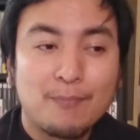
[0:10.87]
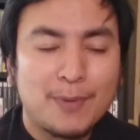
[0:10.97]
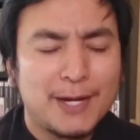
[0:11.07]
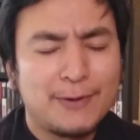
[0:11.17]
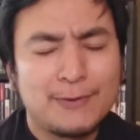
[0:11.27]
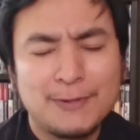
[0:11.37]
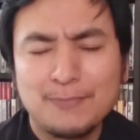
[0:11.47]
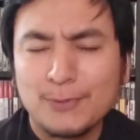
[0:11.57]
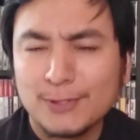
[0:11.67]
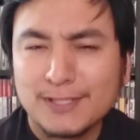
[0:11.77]
pero no
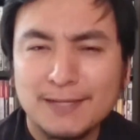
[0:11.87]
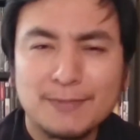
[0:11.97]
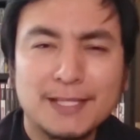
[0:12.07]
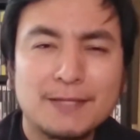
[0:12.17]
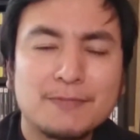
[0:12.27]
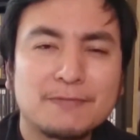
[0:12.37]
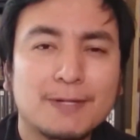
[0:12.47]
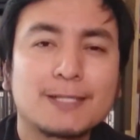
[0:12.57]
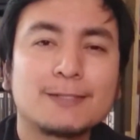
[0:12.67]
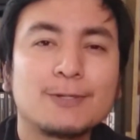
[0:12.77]
importa, me di mis
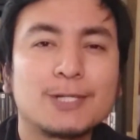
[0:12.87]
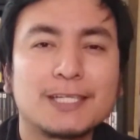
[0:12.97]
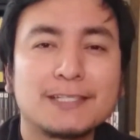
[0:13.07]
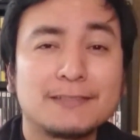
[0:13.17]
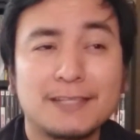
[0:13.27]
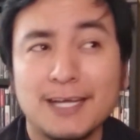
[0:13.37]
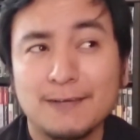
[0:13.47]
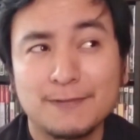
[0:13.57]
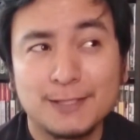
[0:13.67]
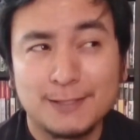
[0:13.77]
vacaciones
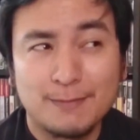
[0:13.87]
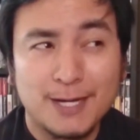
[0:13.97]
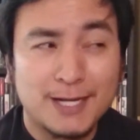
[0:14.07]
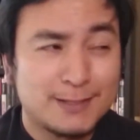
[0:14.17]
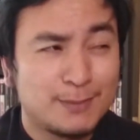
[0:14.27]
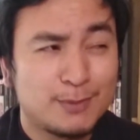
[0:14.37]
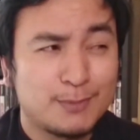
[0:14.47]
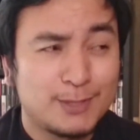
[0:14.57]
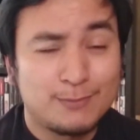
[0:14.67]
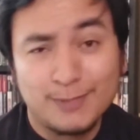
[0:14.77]
cada fin de semana, siempre
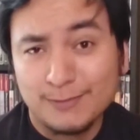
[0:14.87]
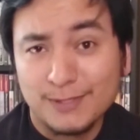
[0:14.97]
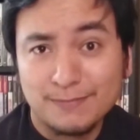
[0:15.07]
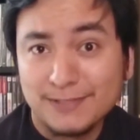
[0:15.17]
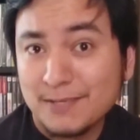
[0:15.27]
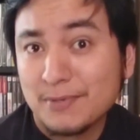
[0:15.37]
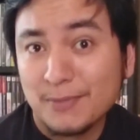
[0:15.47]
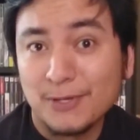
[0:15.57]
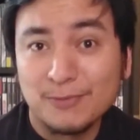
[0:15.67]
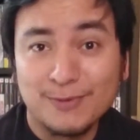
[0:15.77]
me más bien, siempre
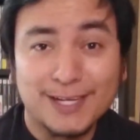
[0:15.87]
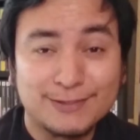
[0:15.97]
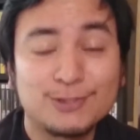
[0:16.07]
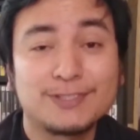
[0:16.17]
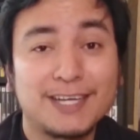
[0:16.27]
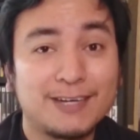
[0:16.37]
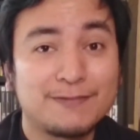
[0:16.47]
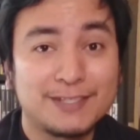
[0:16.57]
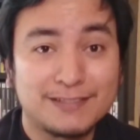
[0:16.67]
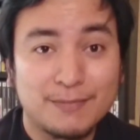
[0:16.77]
me doy mis vacaciones cada
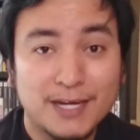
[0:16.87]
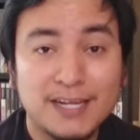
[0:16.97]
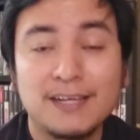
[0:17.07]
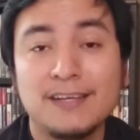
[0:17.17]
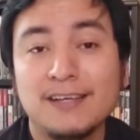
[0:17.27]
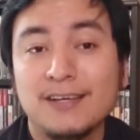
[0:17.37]
fin de semana,